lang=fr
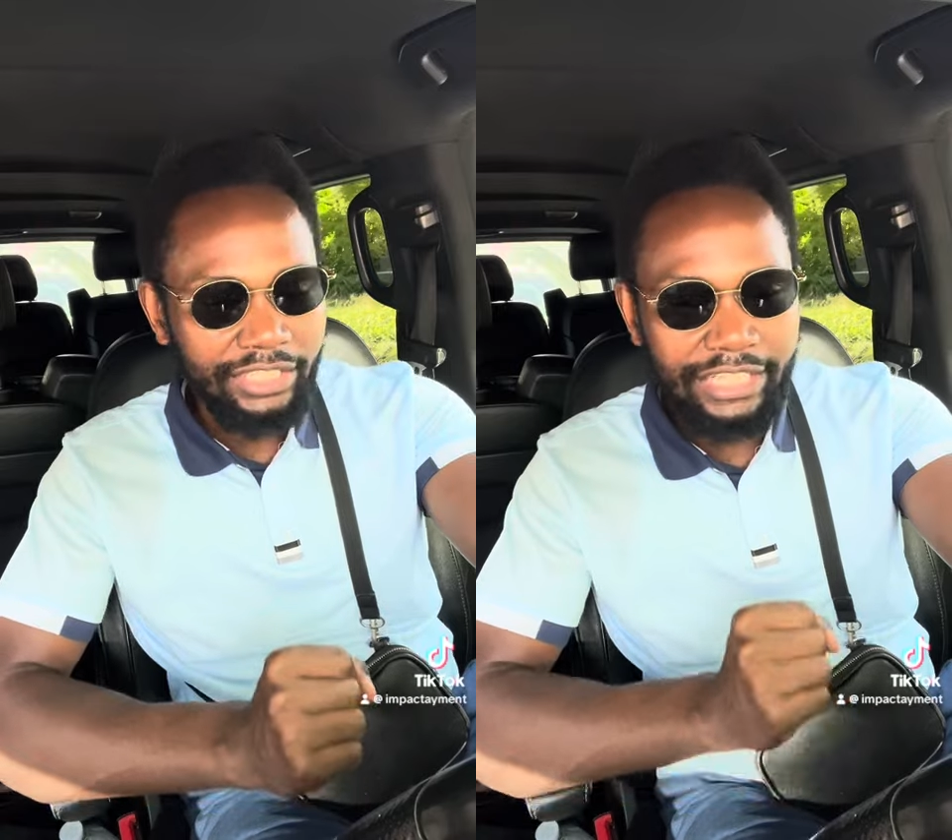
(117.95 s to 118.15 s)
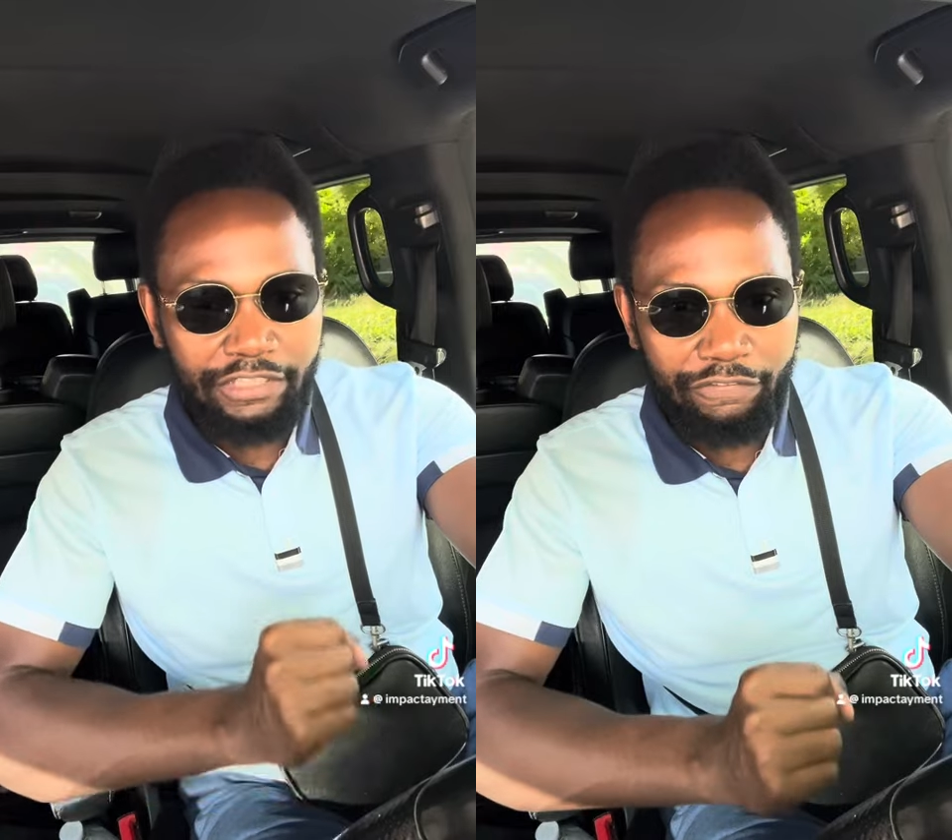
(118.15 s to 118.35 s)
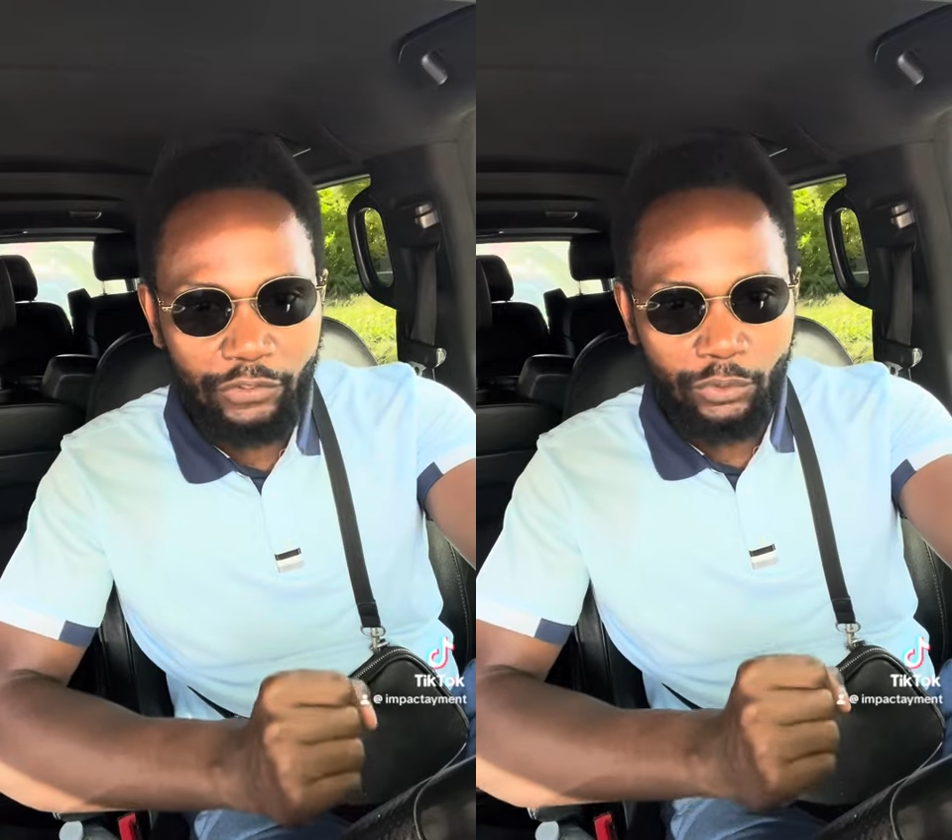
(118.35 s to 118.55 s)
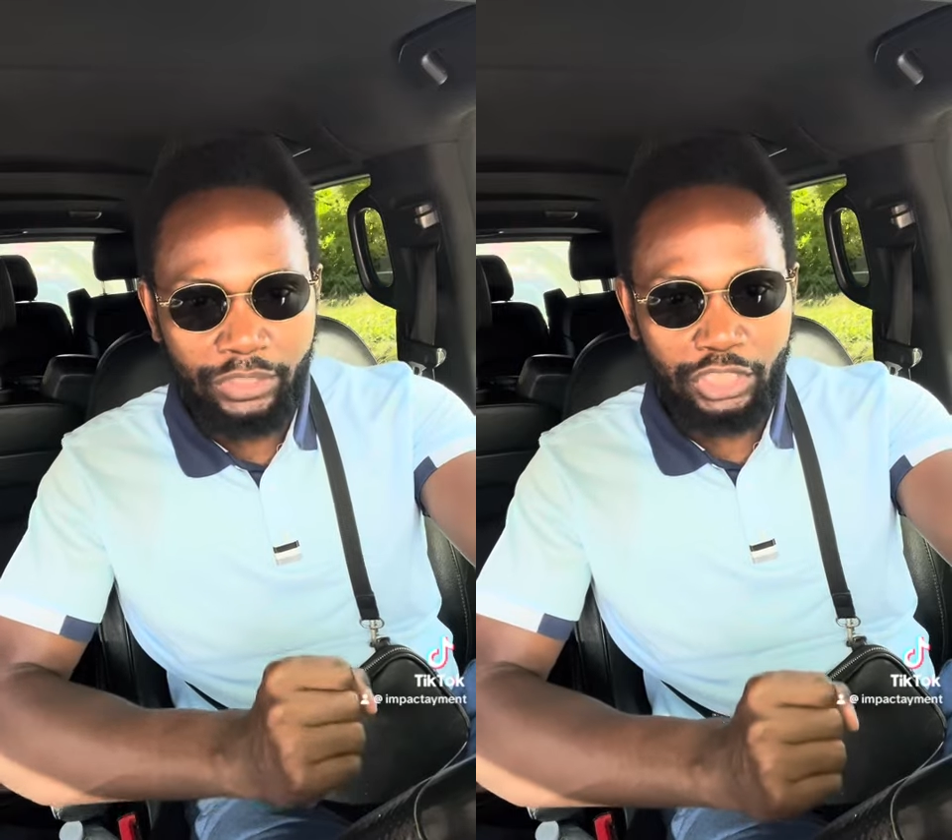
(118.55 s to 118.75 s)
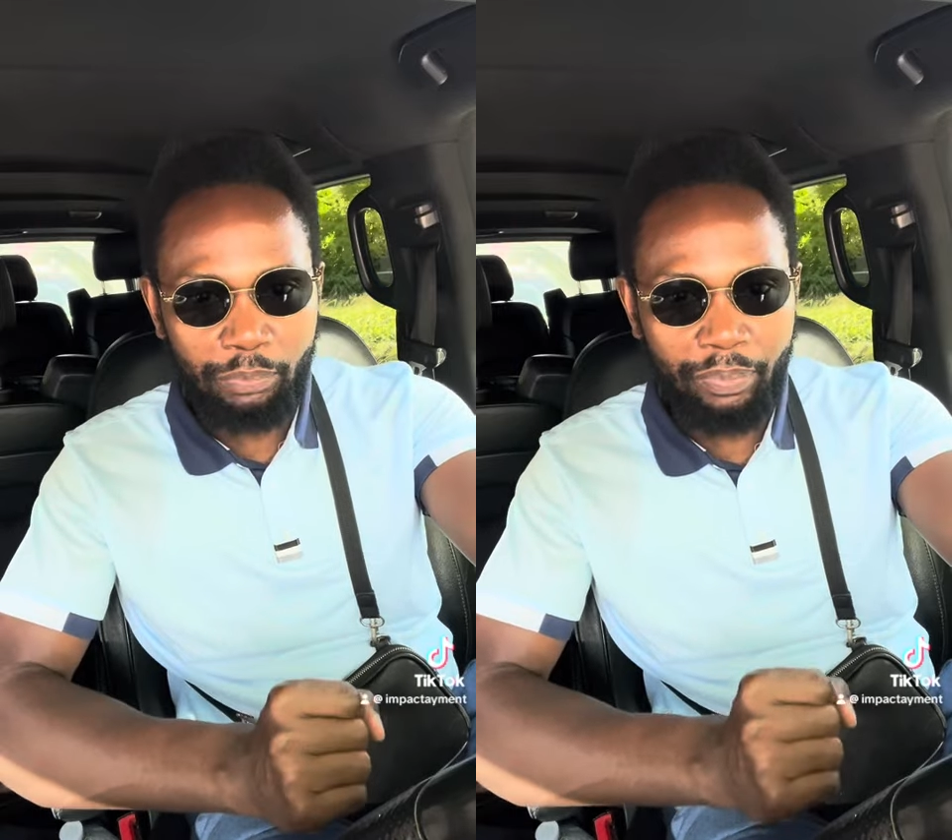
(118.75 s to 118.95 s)
des
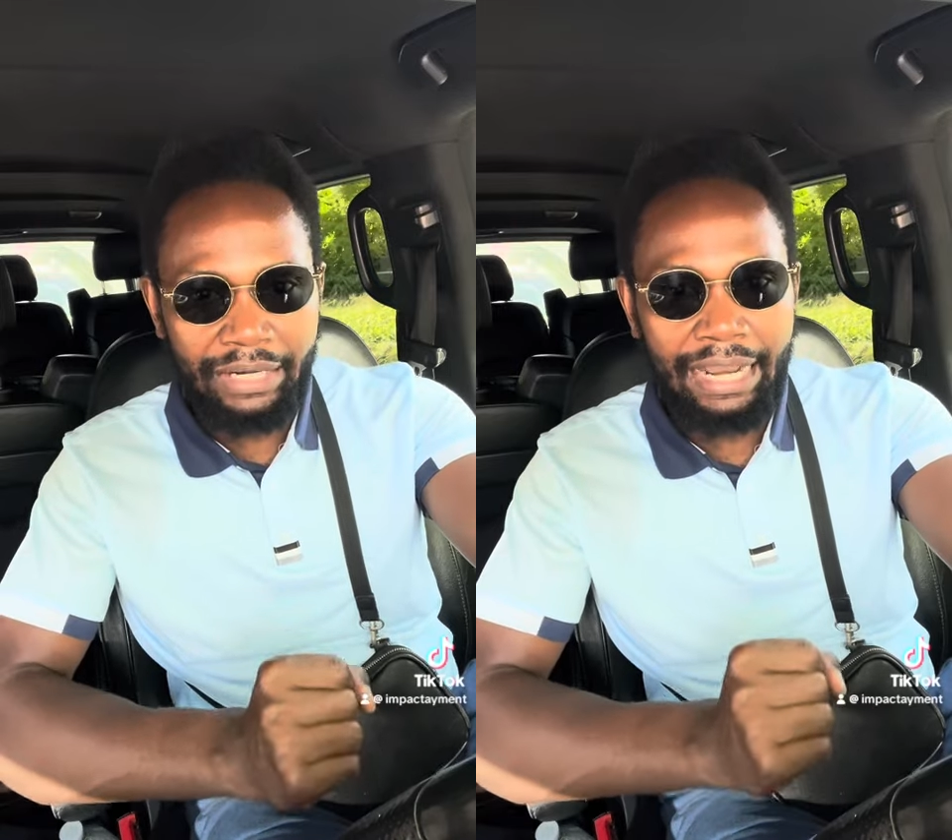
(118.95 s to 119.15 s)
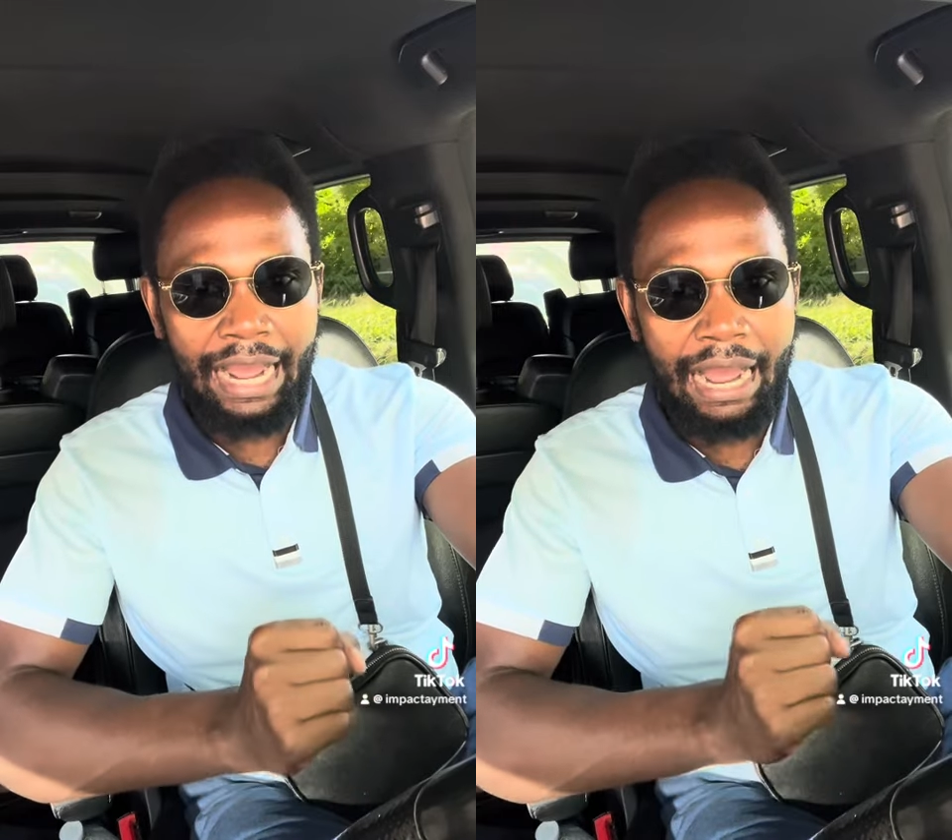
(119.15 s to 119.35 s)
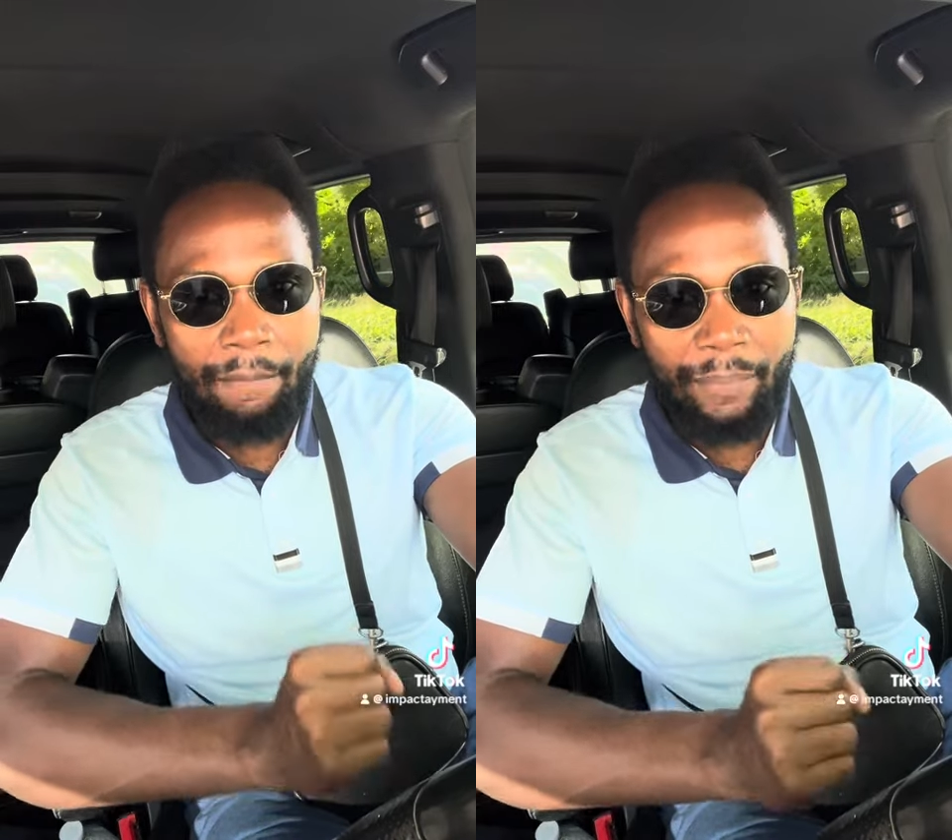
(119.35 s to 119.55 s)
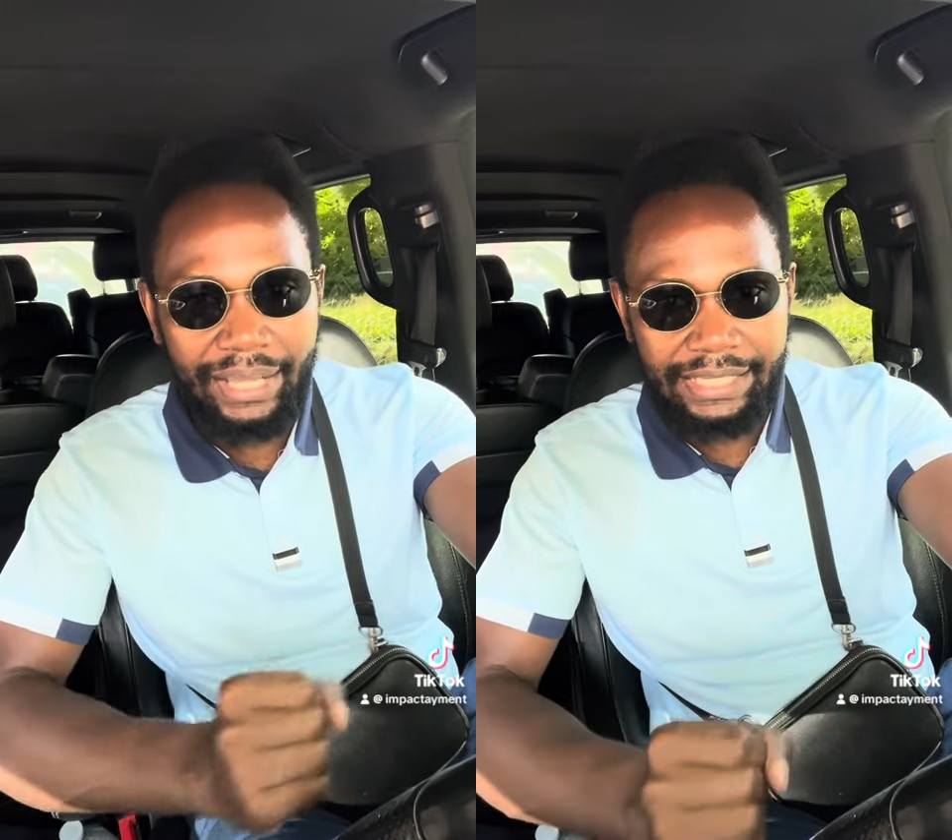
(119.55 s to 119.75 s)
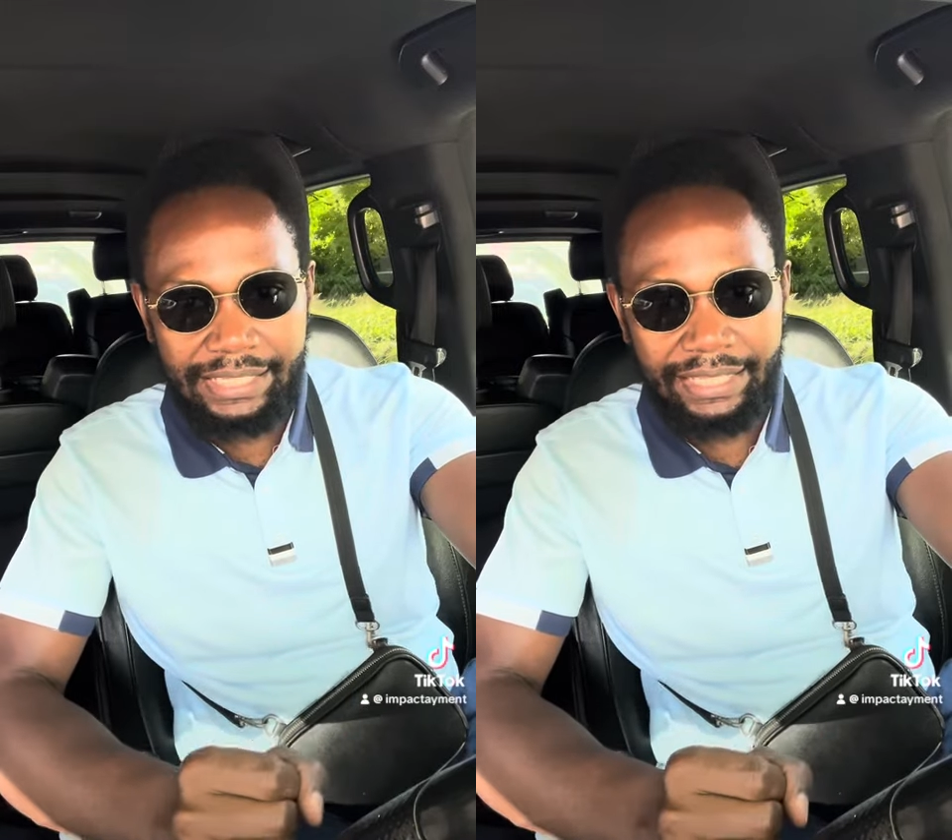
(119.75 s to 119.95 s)
difficultés, tu peux la
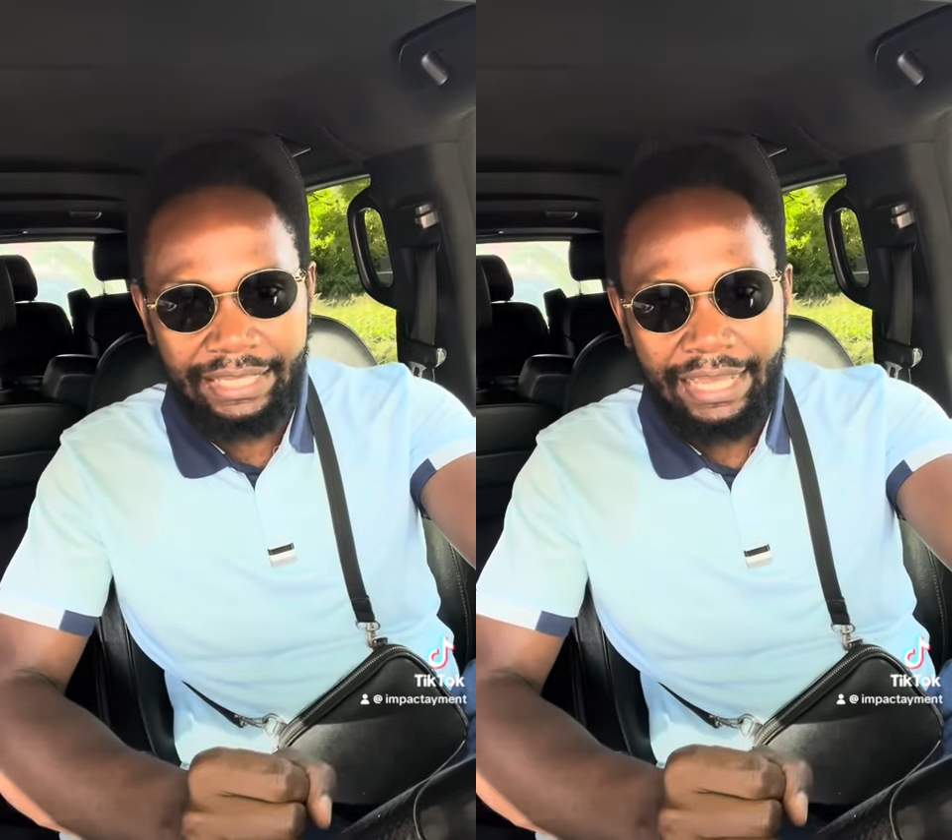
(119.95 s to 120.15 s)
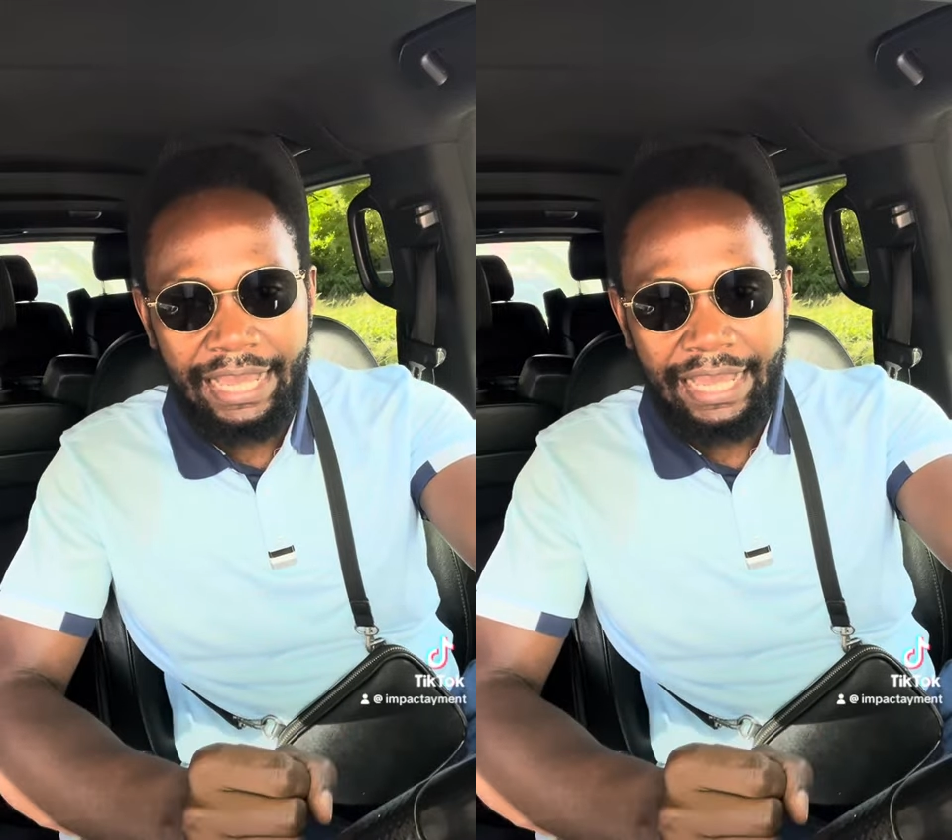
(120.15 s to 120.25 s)
remplacer